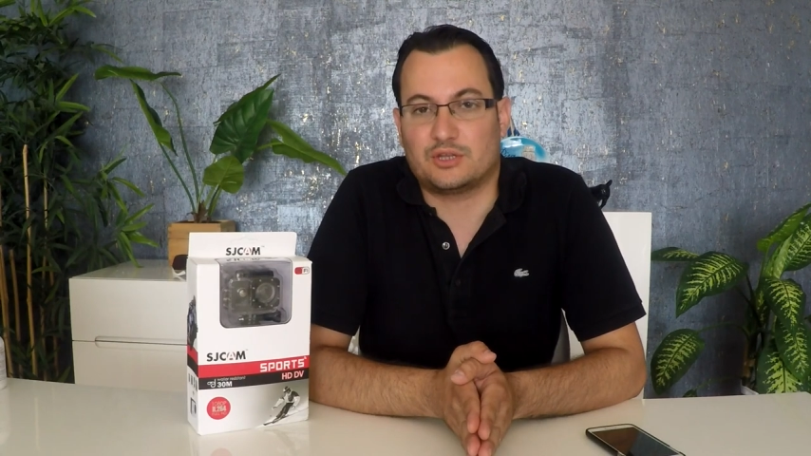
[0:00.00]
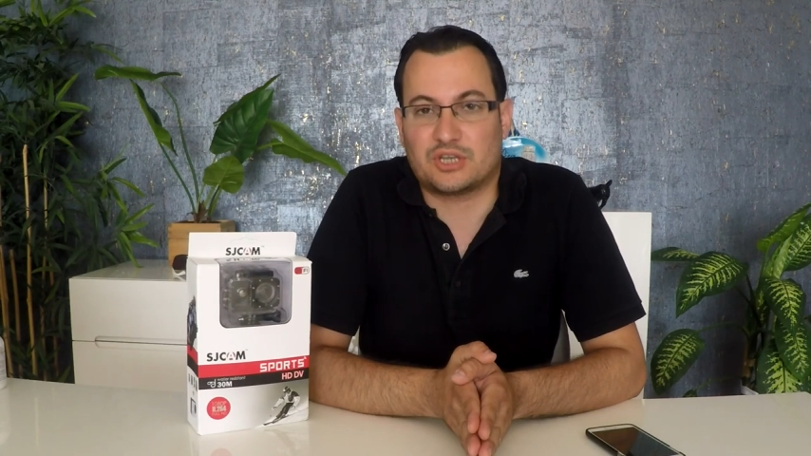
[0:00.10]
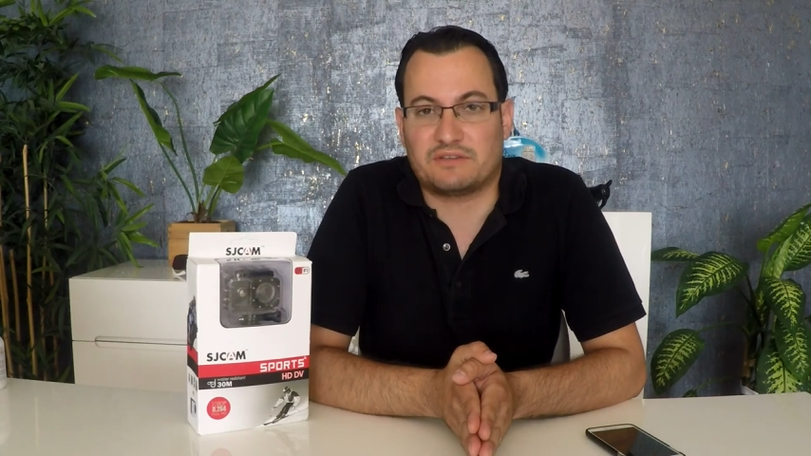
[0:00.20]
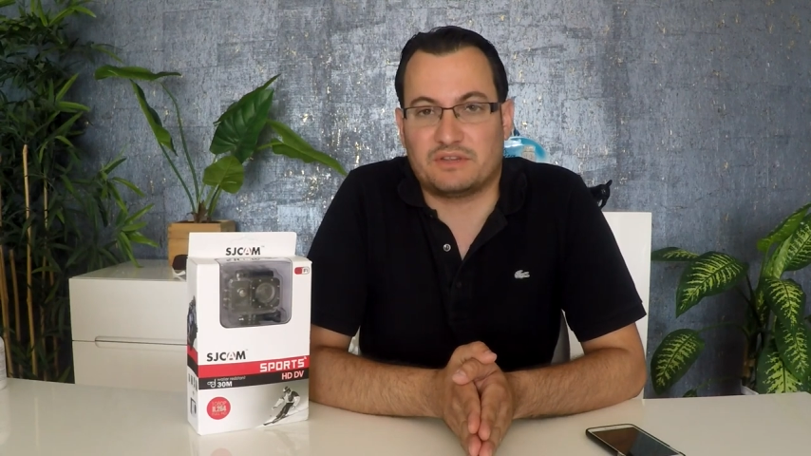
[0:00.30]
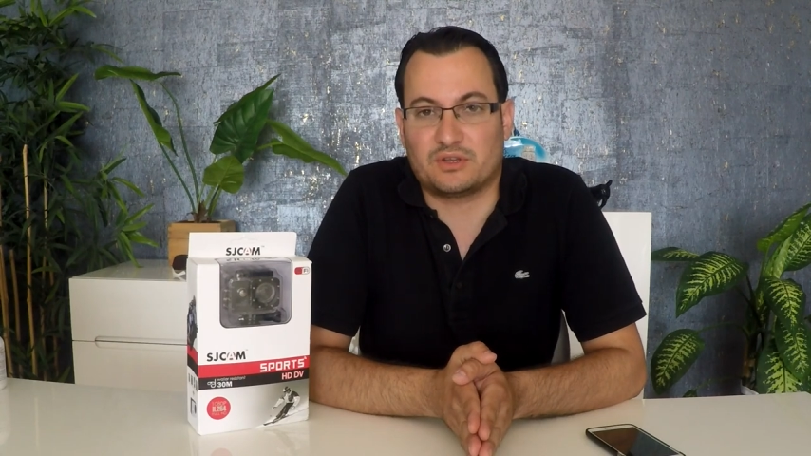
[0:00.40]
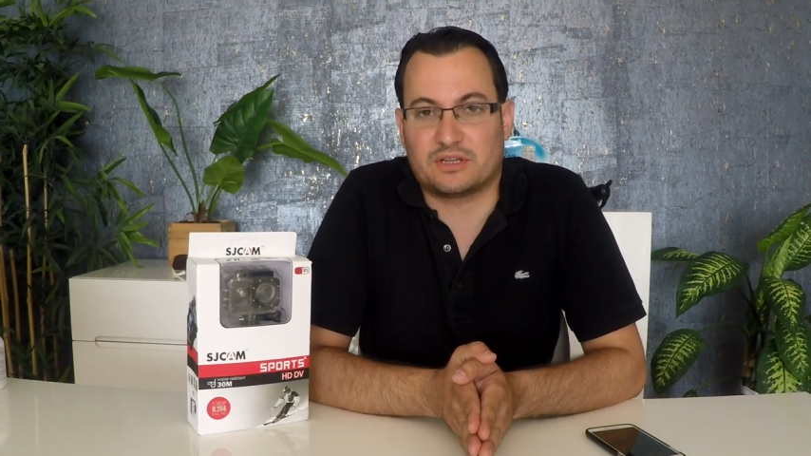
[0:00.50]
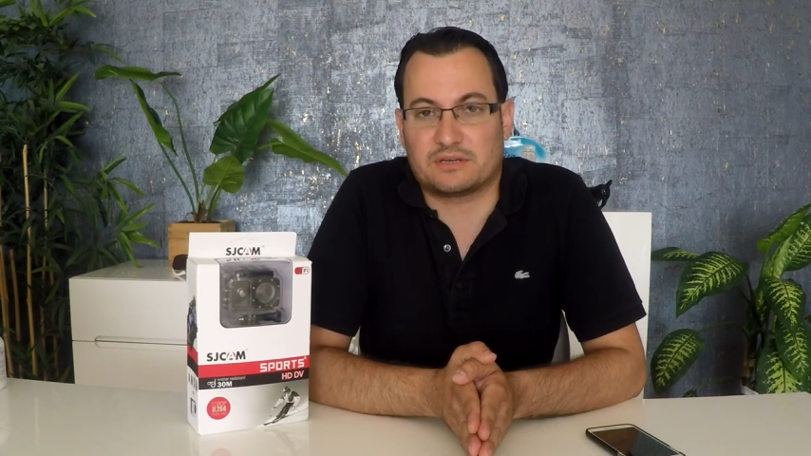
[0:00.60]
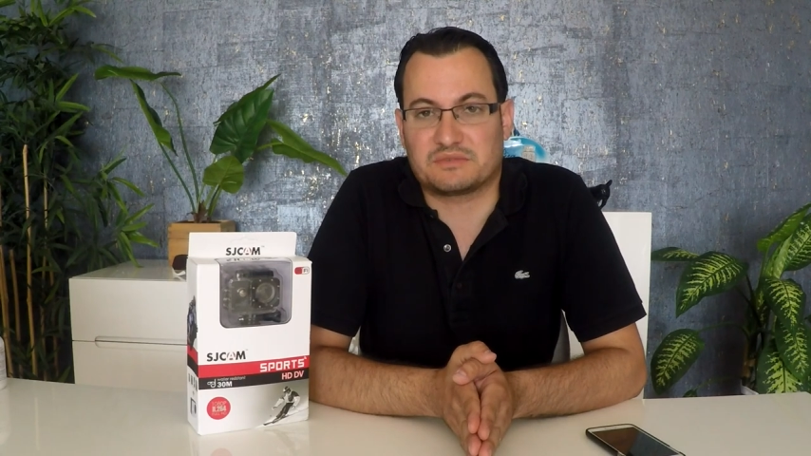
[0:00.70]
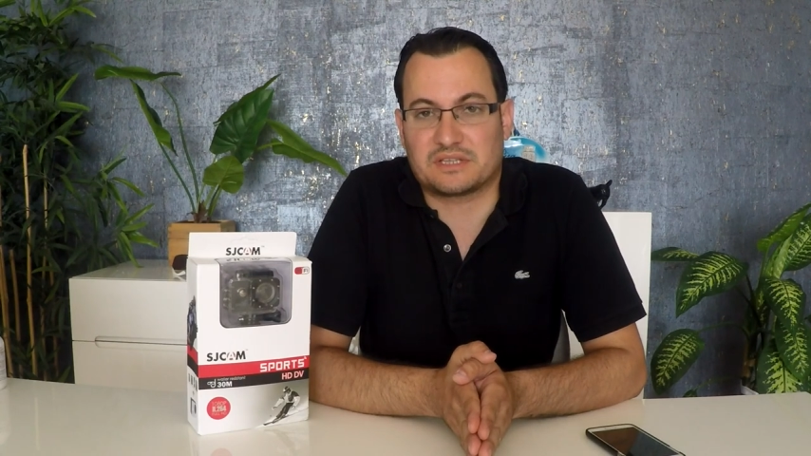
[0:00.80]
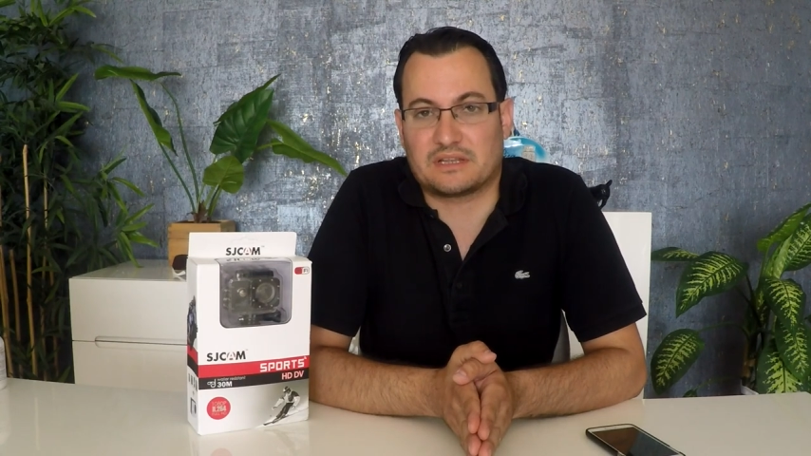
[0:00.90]
daha önceki
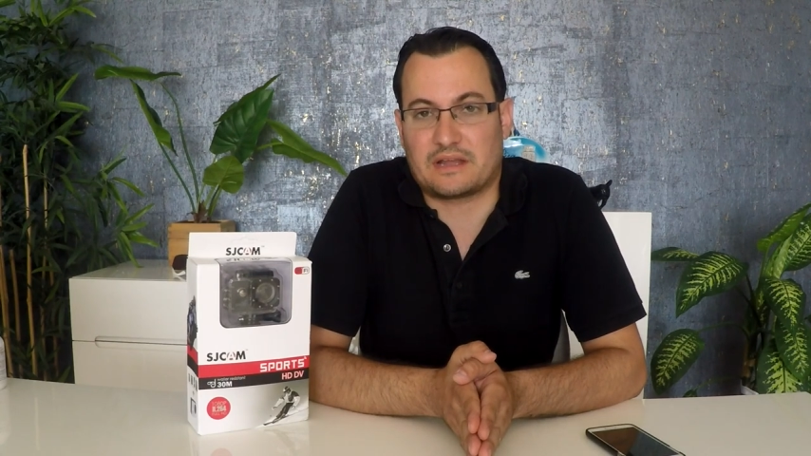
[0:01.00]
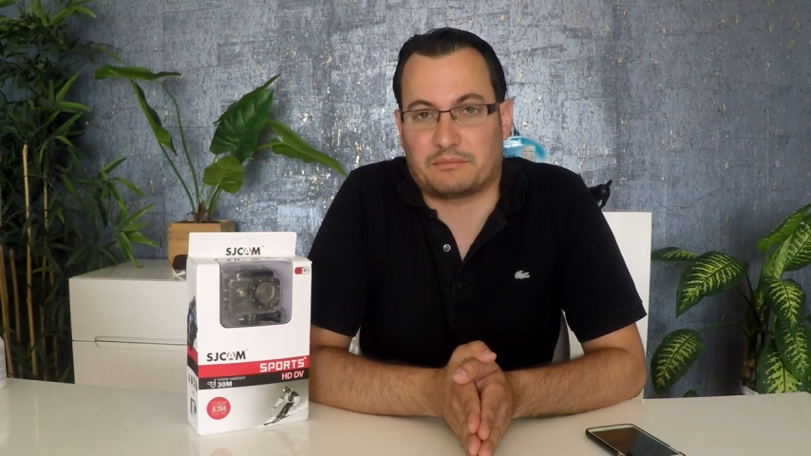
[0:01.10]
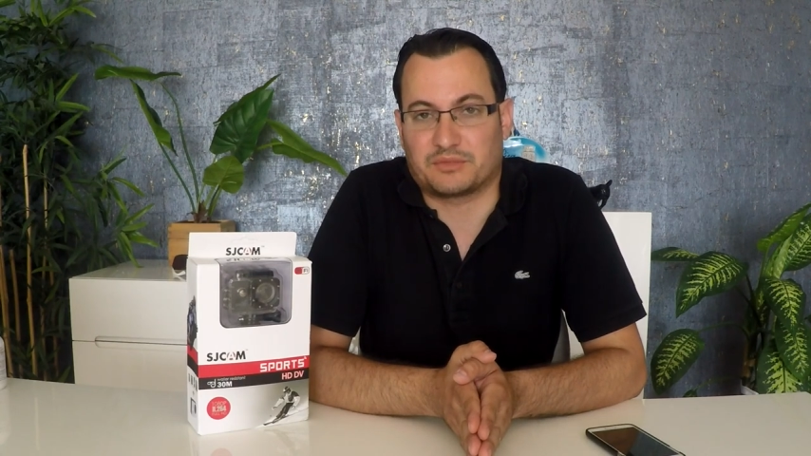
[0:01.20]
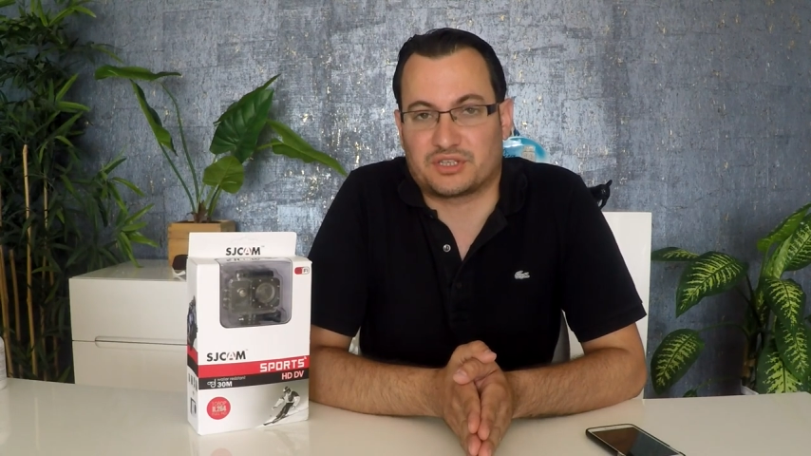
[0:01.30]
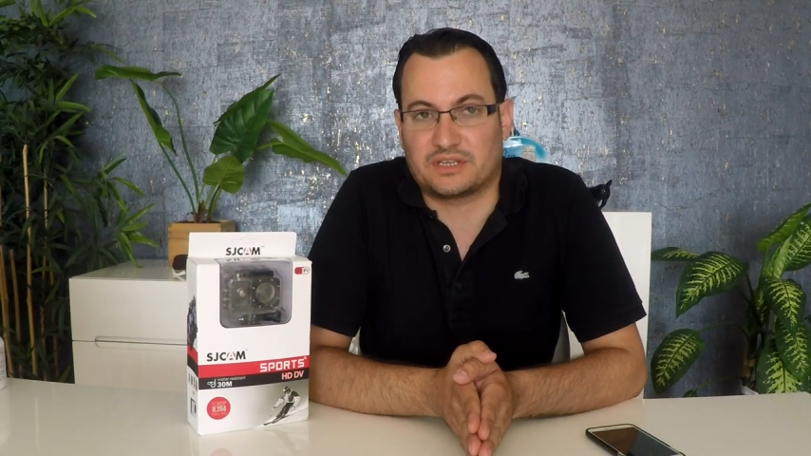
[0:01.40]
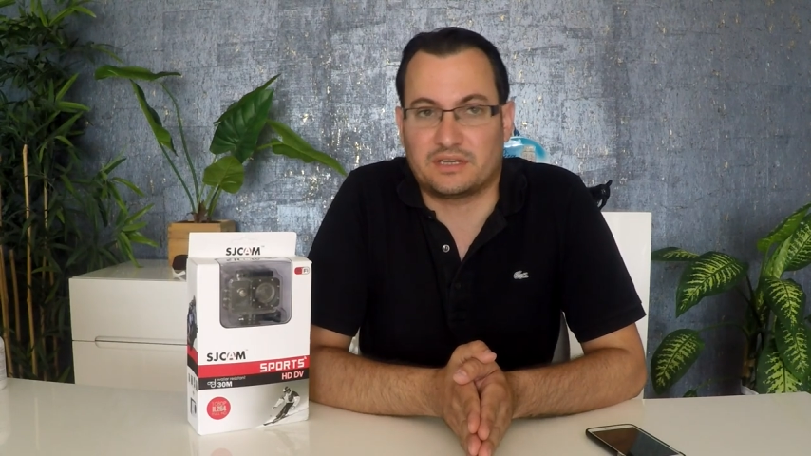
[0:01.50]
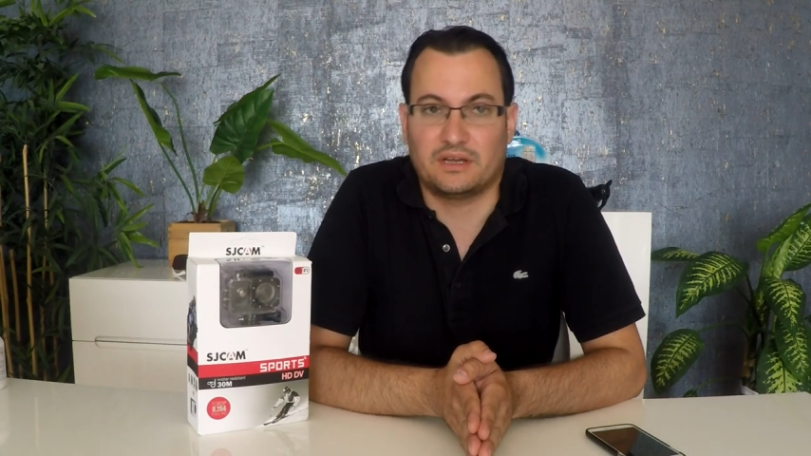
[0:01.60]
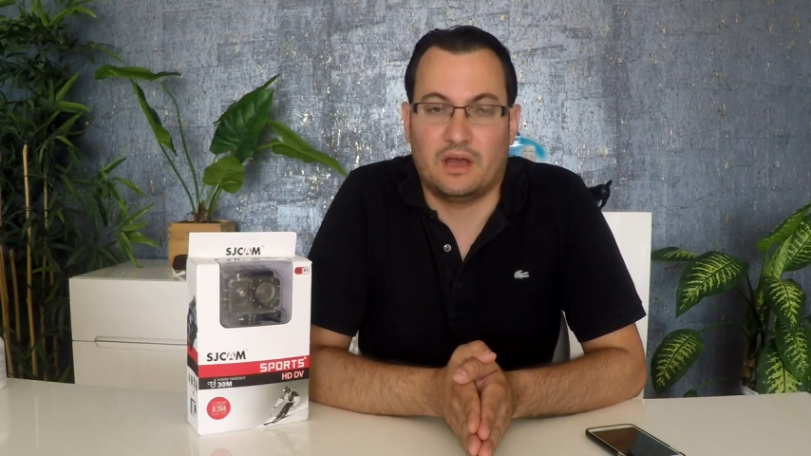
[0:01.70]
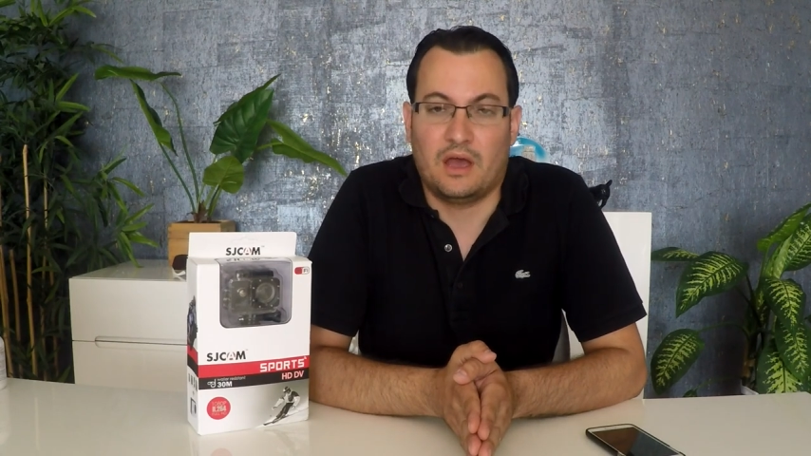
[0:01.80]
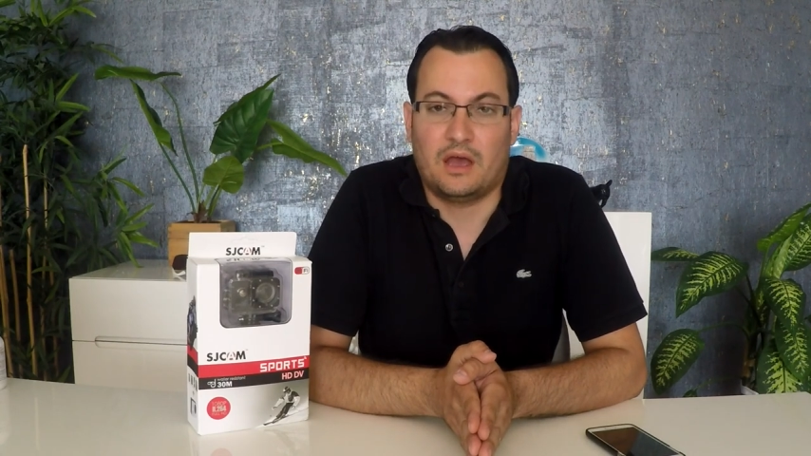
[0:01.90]
videolarımızda ne
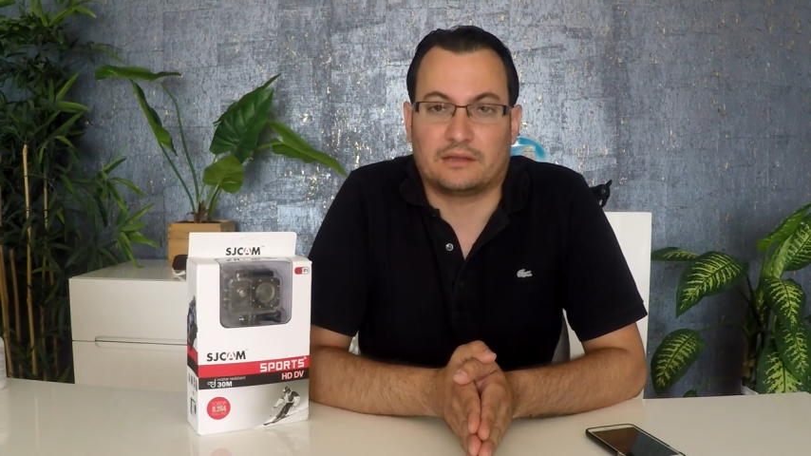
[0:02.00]
yapmıştık?